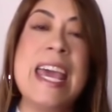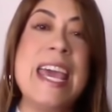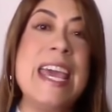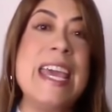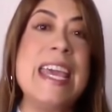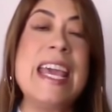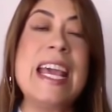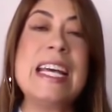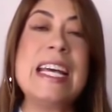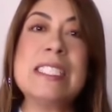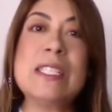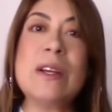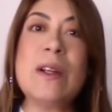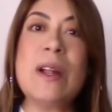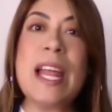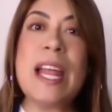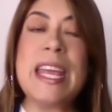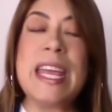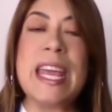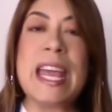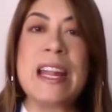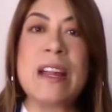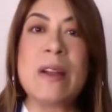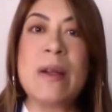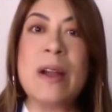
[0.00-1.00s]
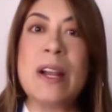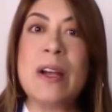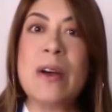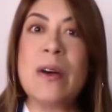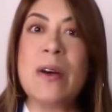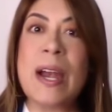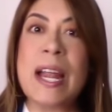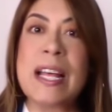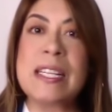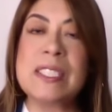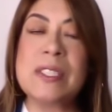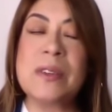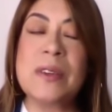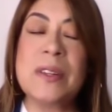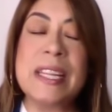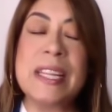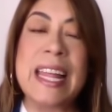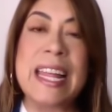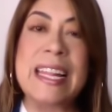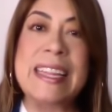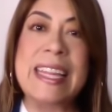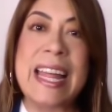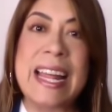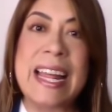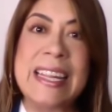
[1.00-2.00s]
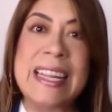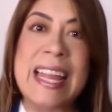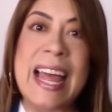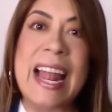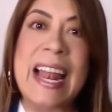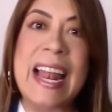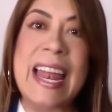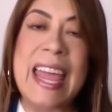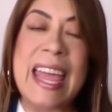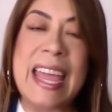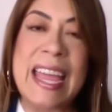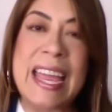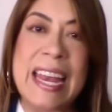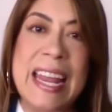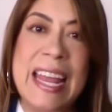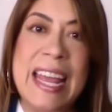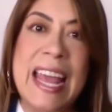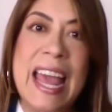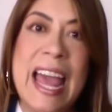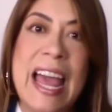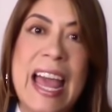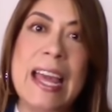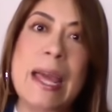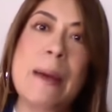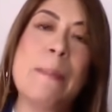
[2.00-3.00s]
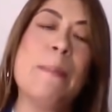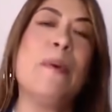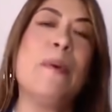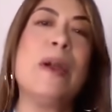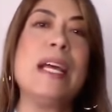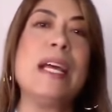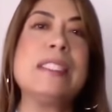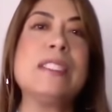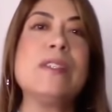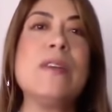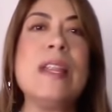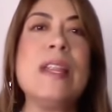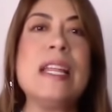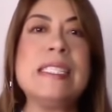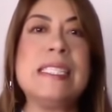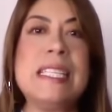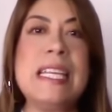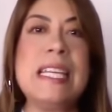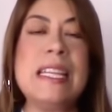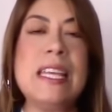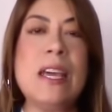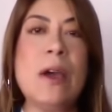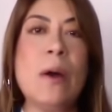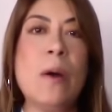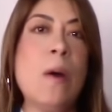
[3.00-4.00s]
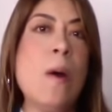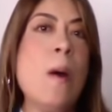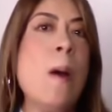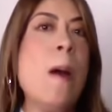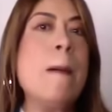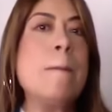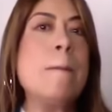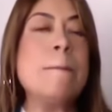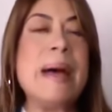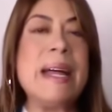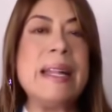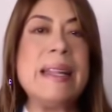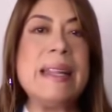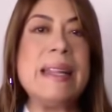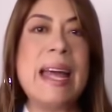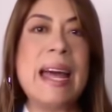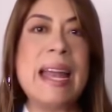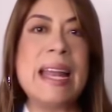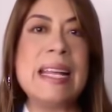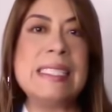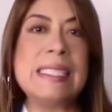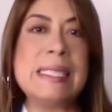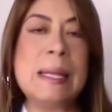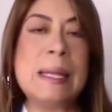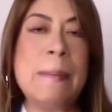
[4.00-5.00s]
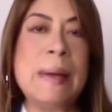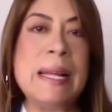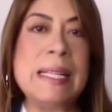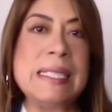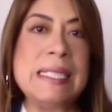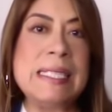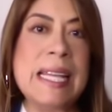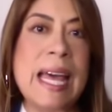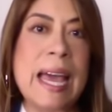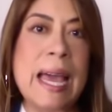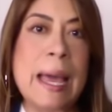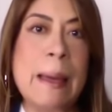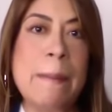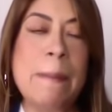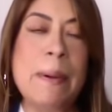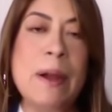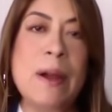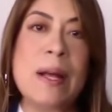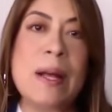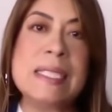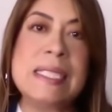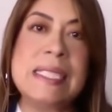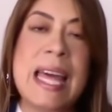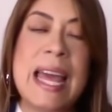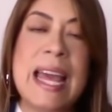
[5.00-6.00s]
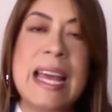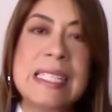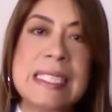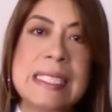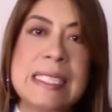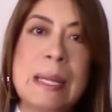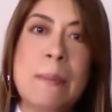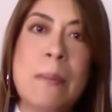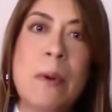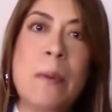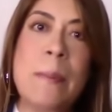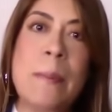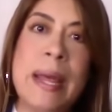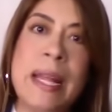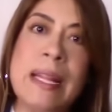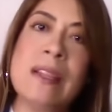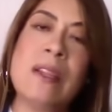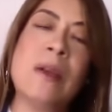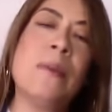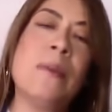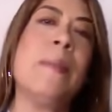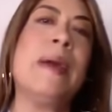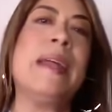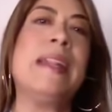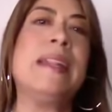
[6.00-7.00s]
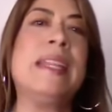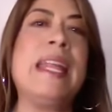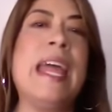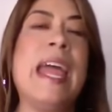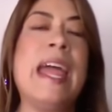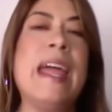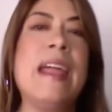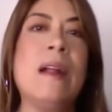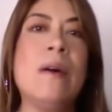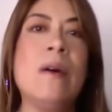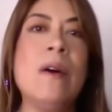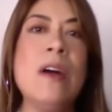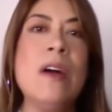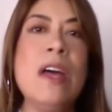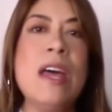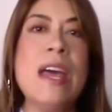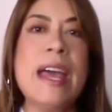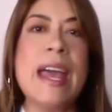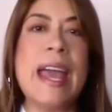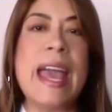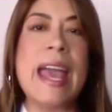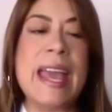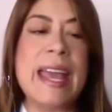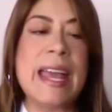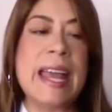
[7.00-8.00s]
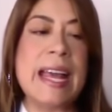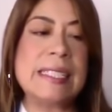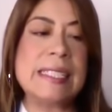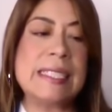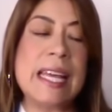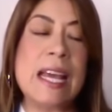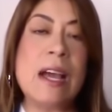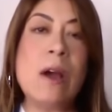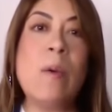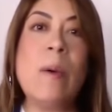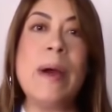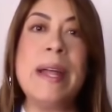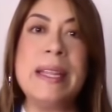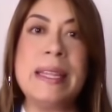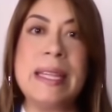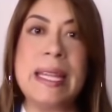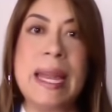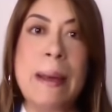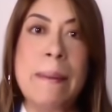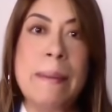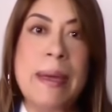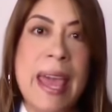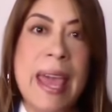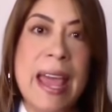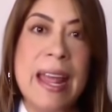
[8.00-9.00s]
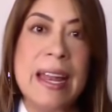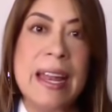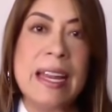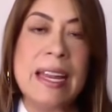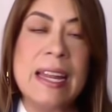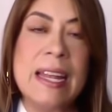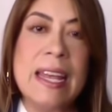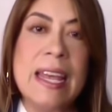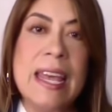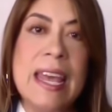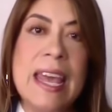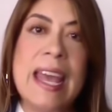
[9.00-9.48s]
y eso le llenó el corazón de tanta alegría que por eso decidió mandar este mensaje, pero hasta este momento me entero que ella se encuentra bien,